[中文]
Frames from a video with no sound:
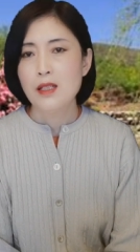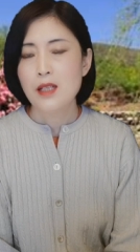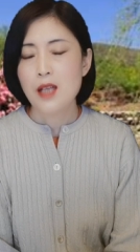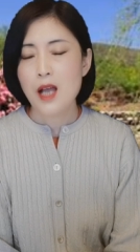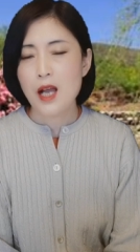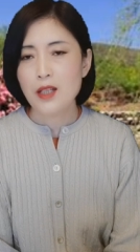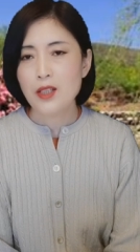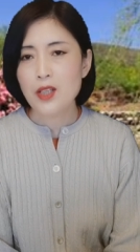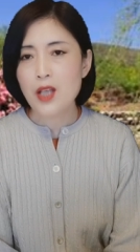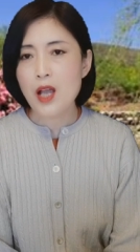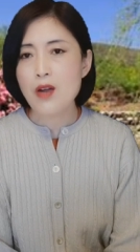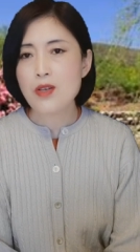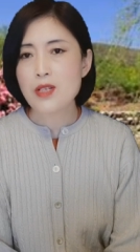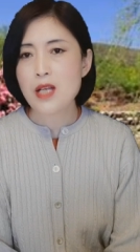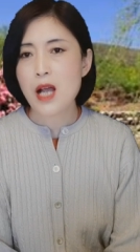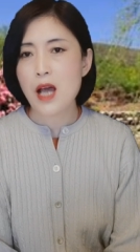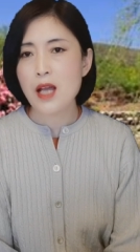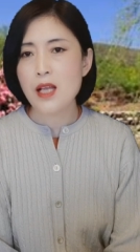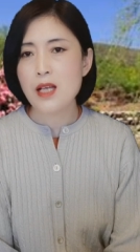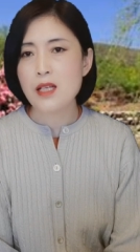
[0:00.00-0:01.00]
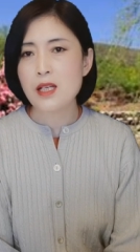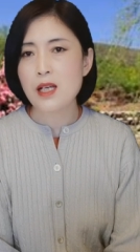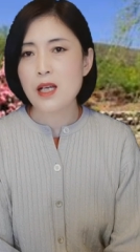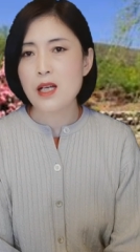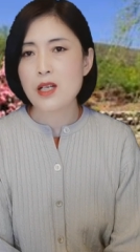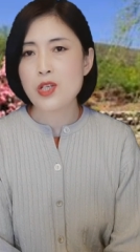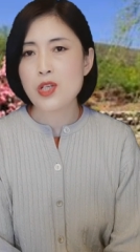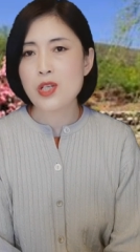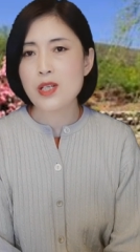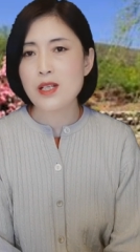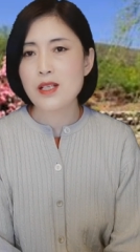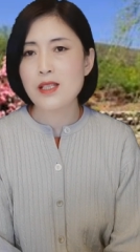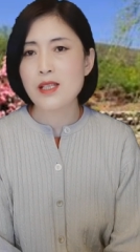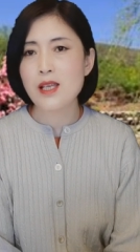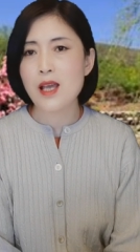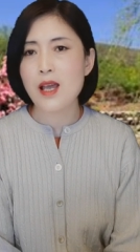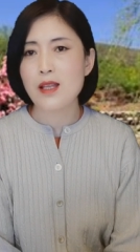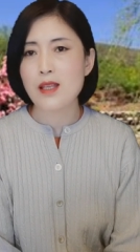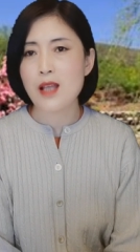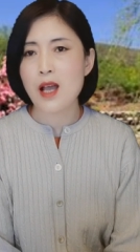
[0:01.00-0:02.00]
那调查的这个事
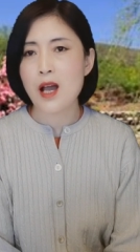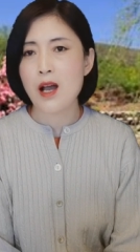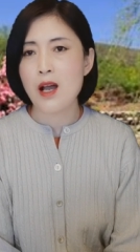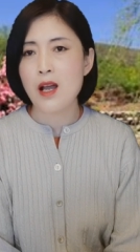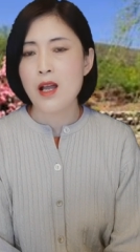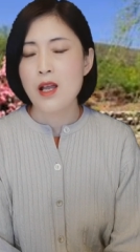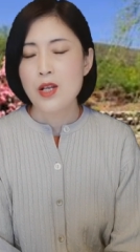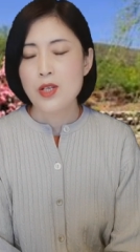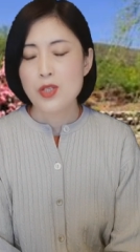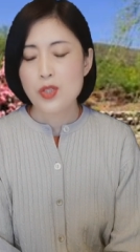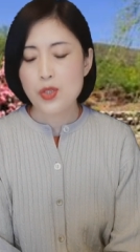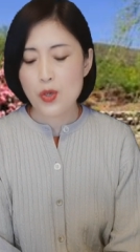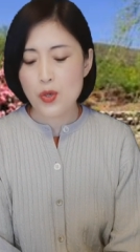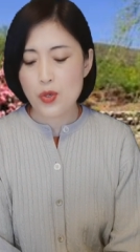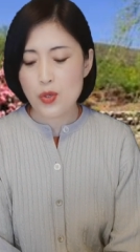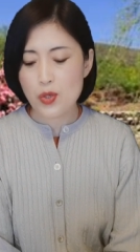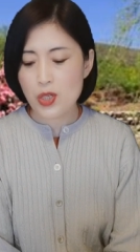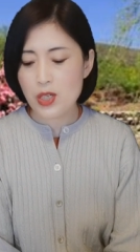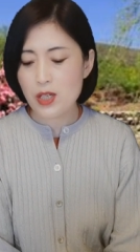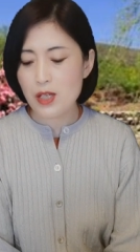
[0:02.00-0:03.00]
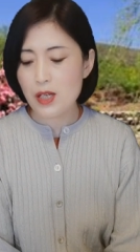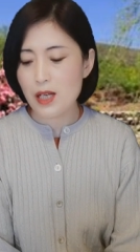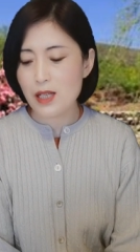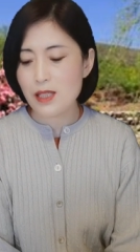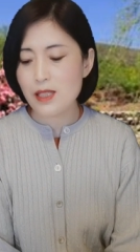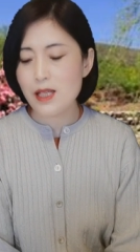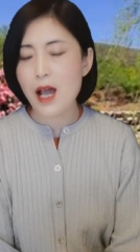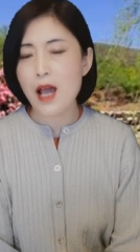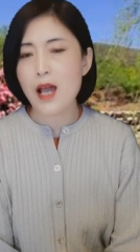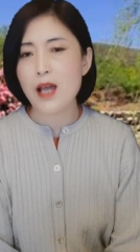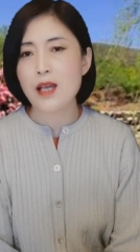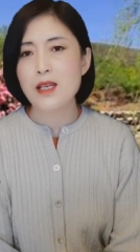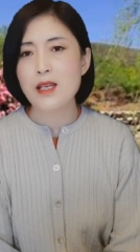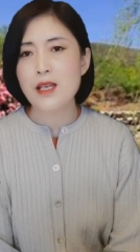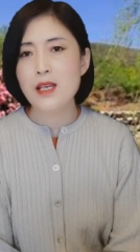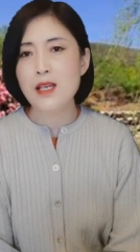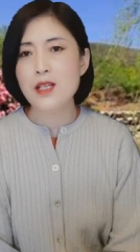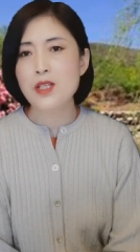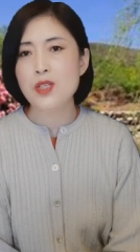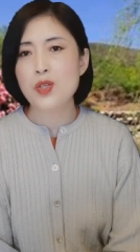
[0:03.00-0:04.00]
件呢，就是在
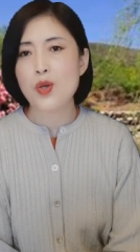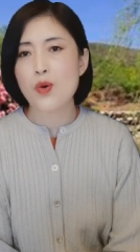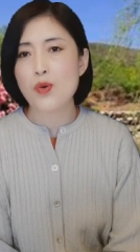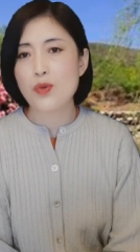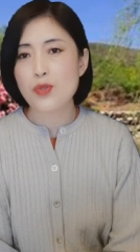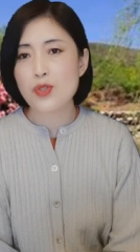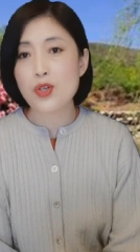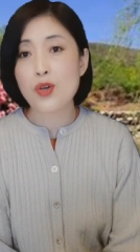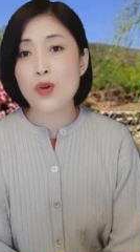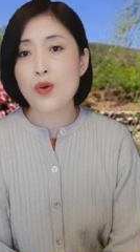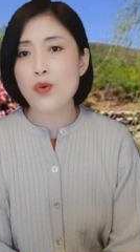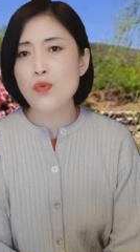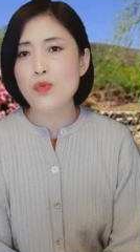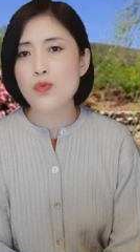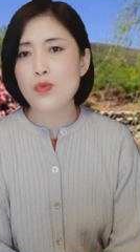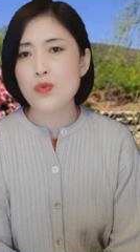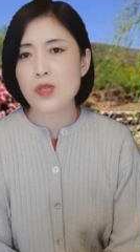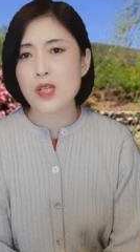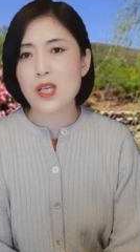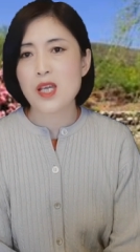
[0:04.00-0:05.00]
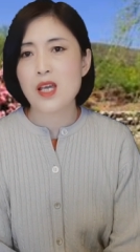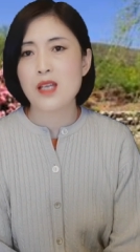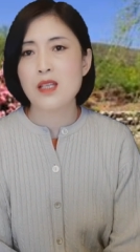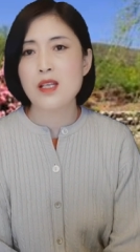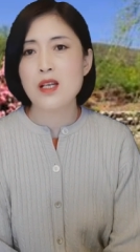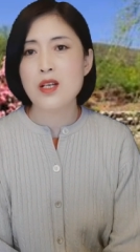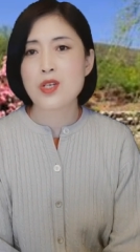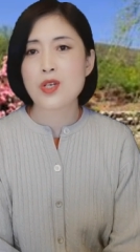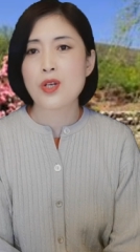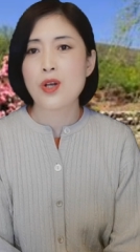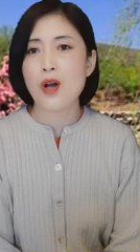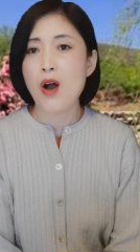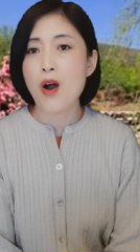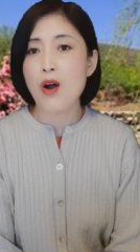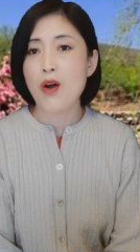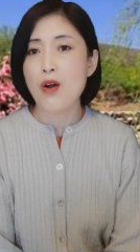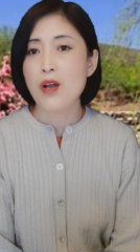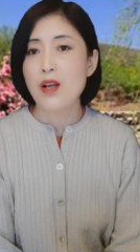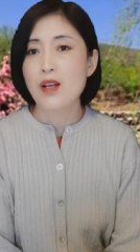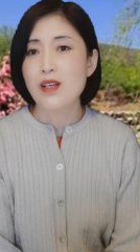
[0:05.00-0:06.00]
一九九五年的时
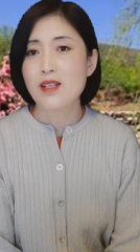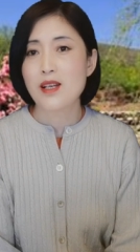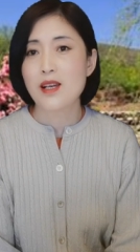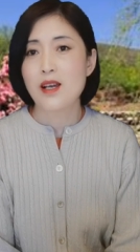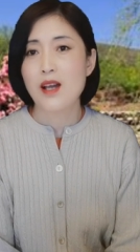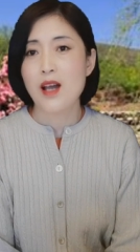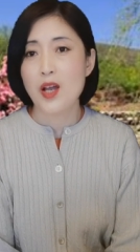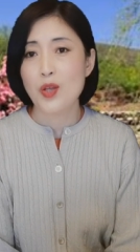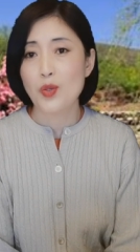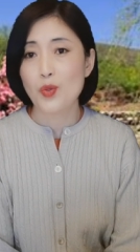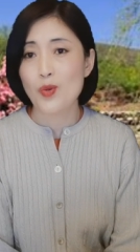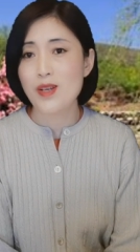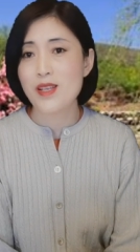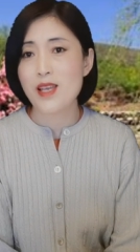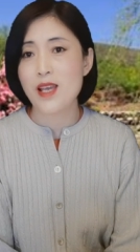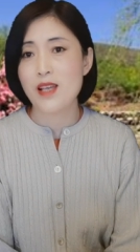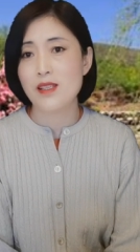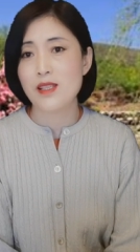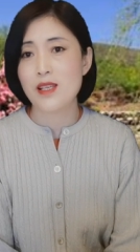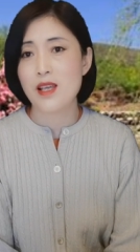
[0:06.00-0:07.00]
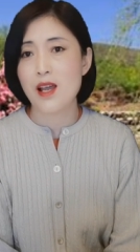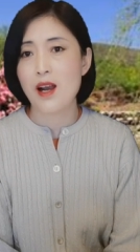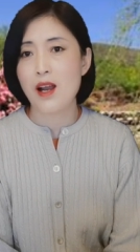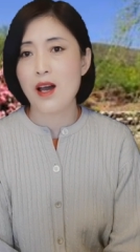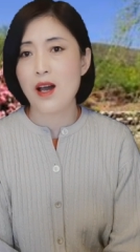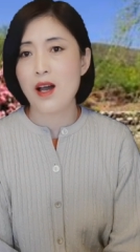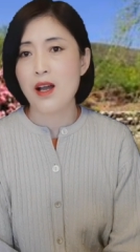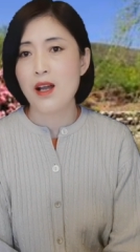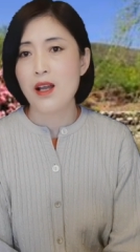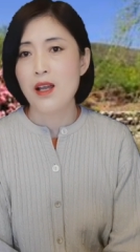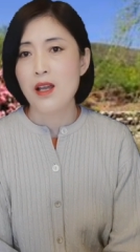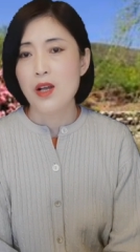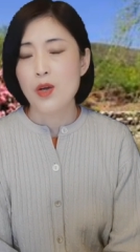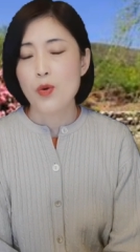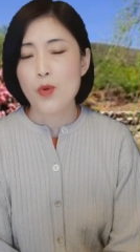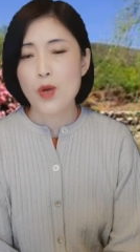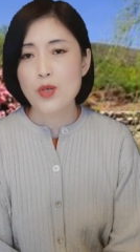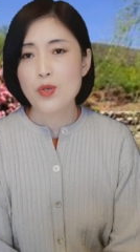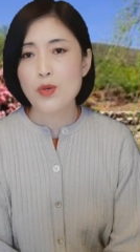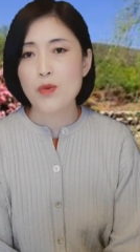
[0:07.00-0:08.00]
候，这很多年前了。
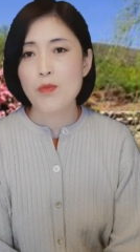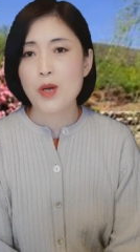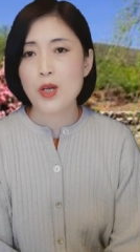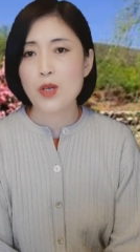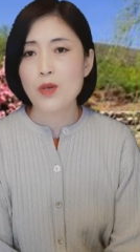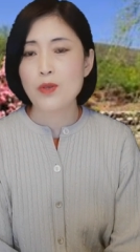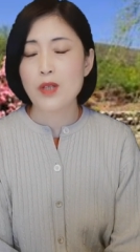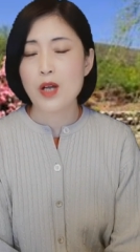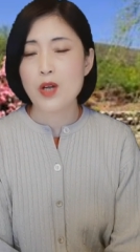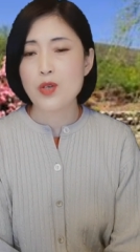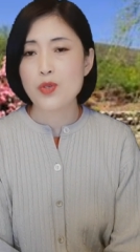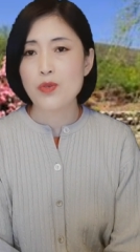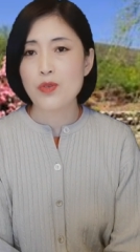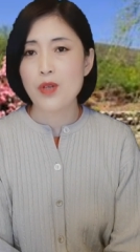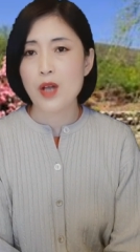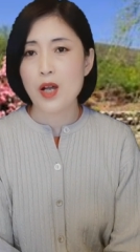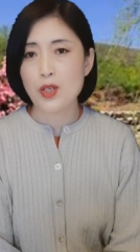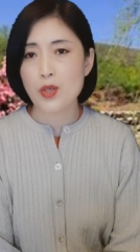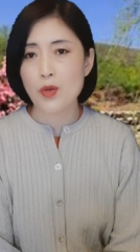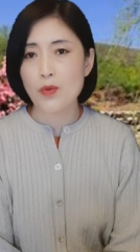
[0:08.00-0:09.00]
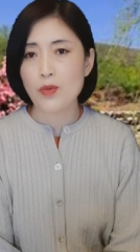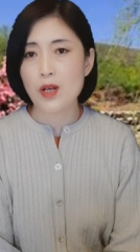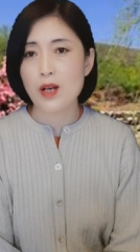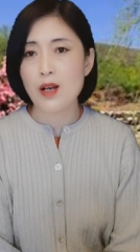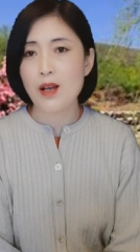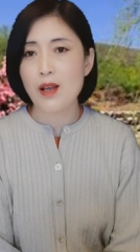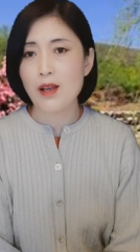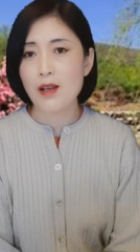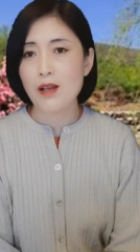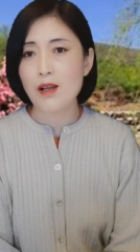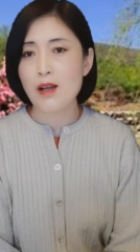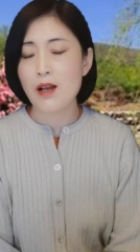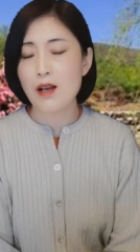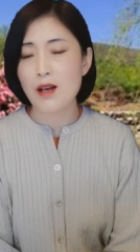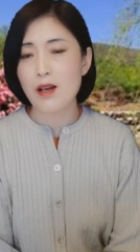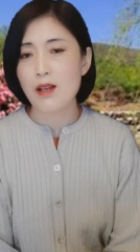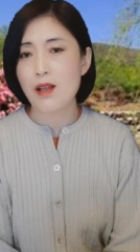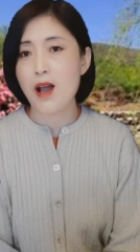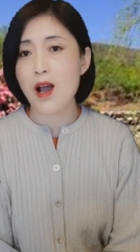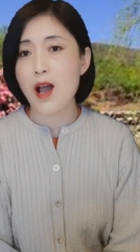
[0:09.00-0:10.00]
观众朋友当中呢，有的人
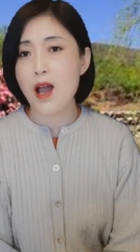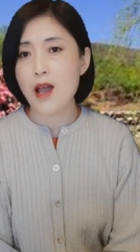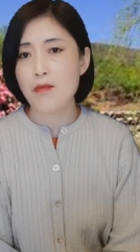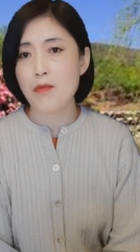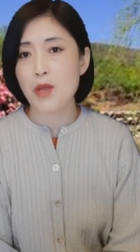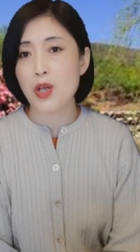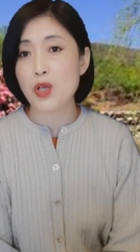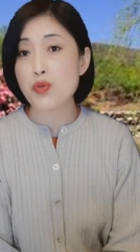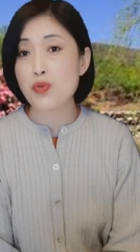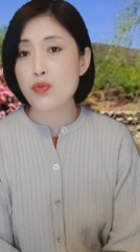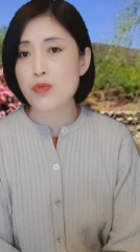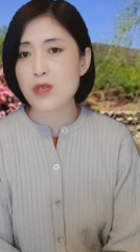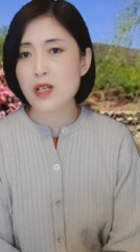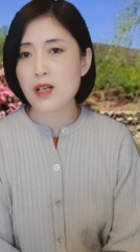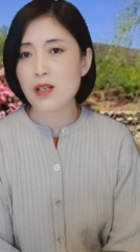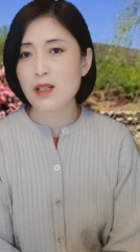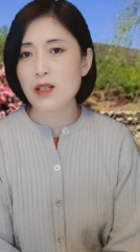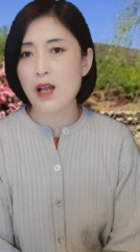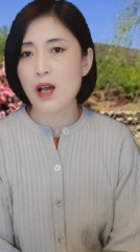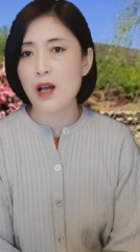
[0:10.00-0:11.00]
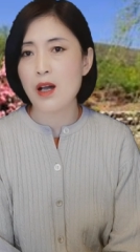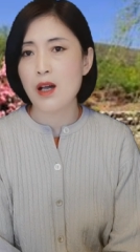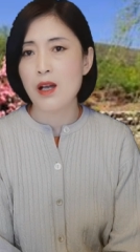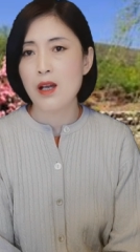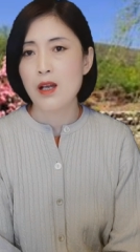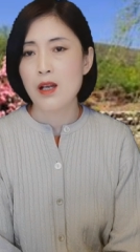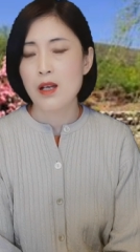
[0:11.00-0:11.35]
可能还没出生呢。